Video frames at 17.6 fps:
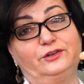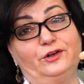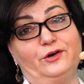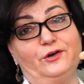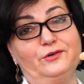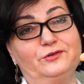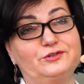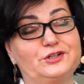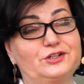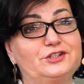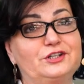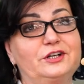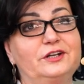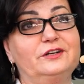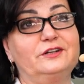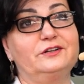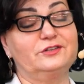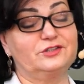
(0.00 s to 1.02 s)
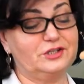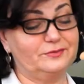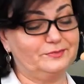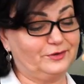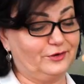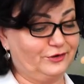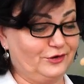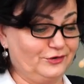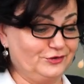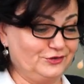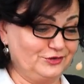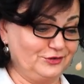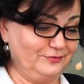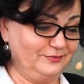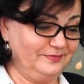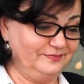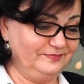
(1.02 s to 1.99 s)
to, że się szybko
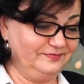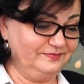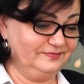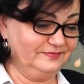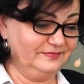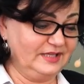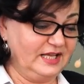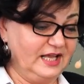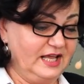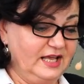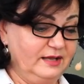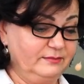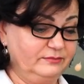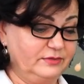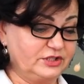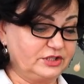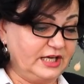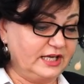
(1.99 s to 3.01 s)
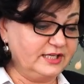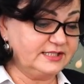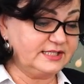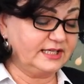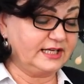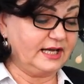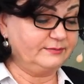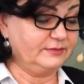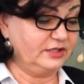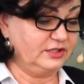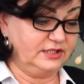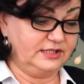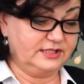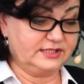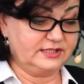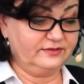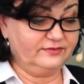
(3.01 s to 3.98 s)
kończą. Mieszkańcy
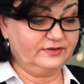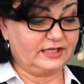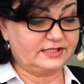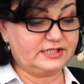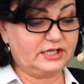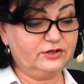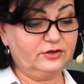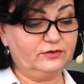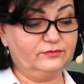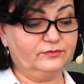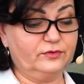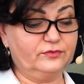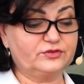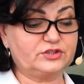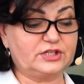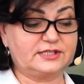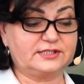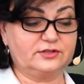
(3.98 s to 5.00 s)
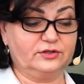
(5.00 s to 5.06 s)
kamienicy wracają wówczas